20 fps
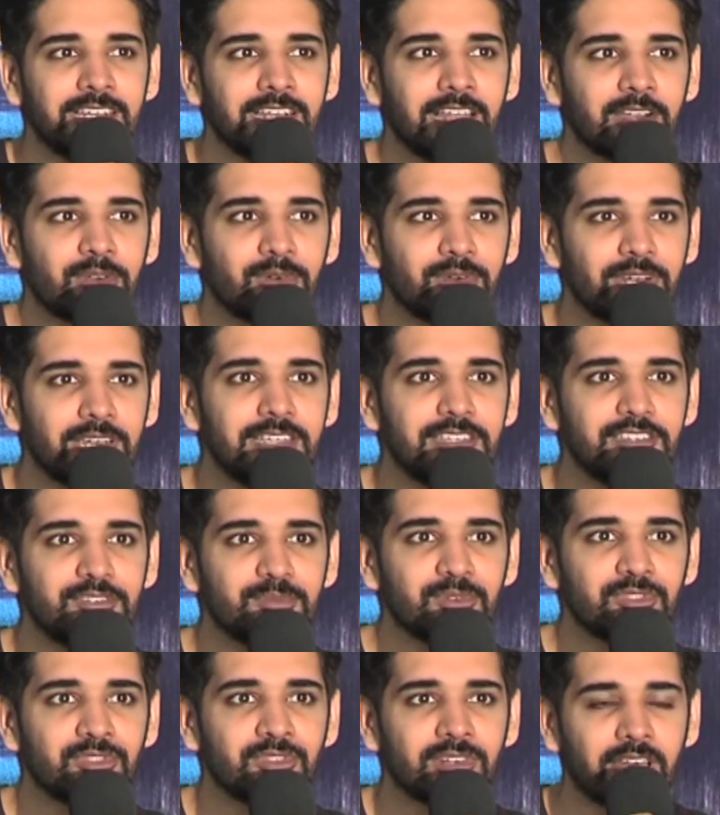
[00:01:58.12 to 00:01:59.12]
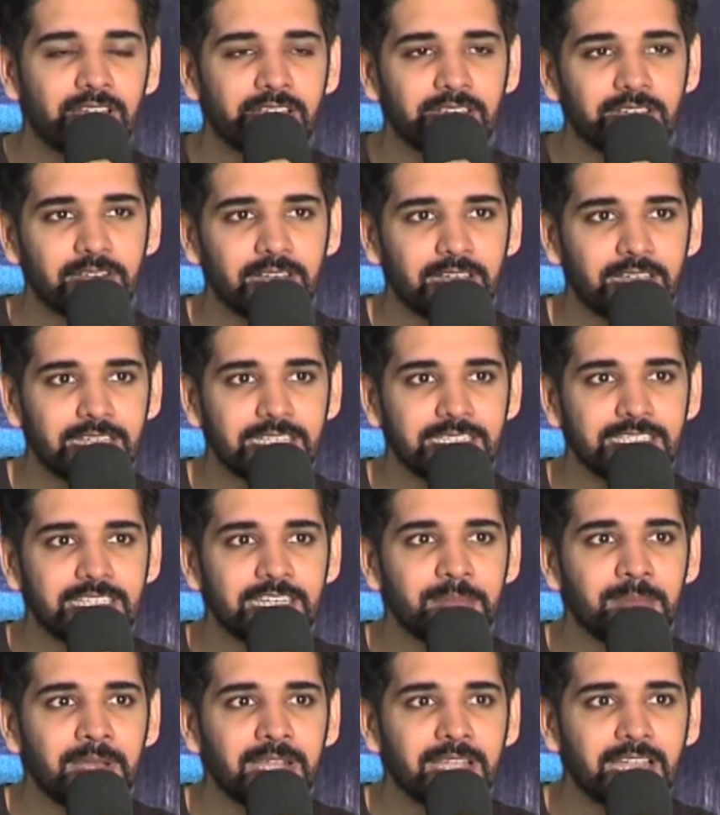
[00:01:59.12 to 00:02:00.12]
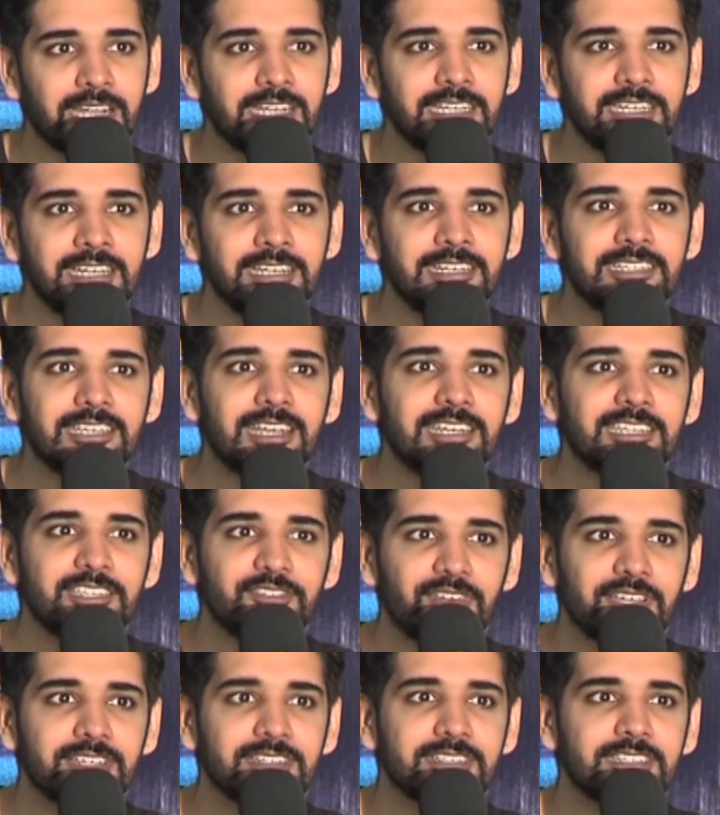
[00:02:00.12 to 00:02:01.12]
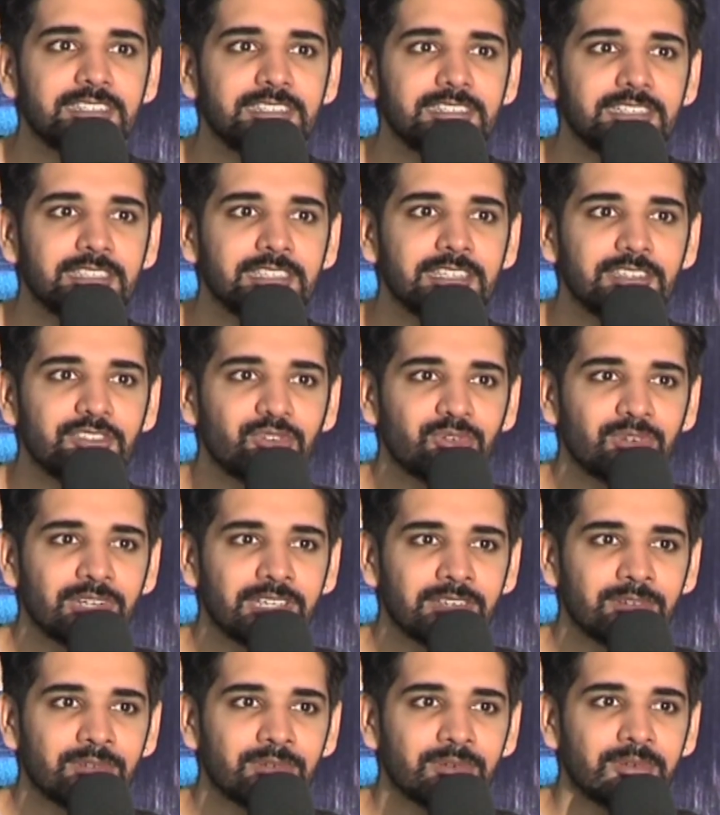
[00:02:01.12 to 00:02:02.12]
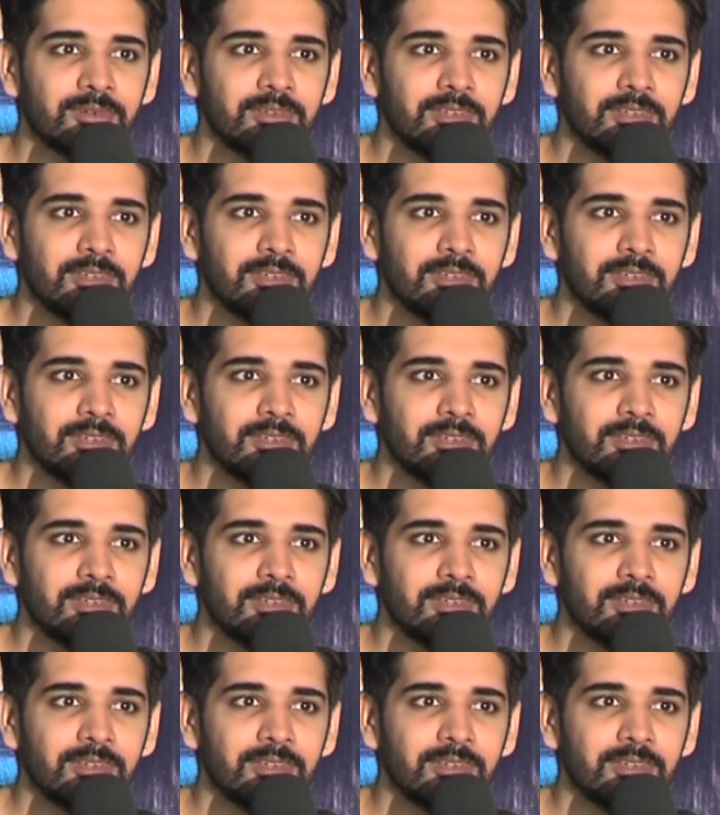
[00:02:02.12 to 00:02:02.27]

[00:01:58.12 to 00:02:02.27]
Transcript: నాకు రిలీజ్ ముందు నాకు ఈ సినిమా కంటెంట్ సాటిస్ఫాక్షన్ ఇచ్చింది సో నేను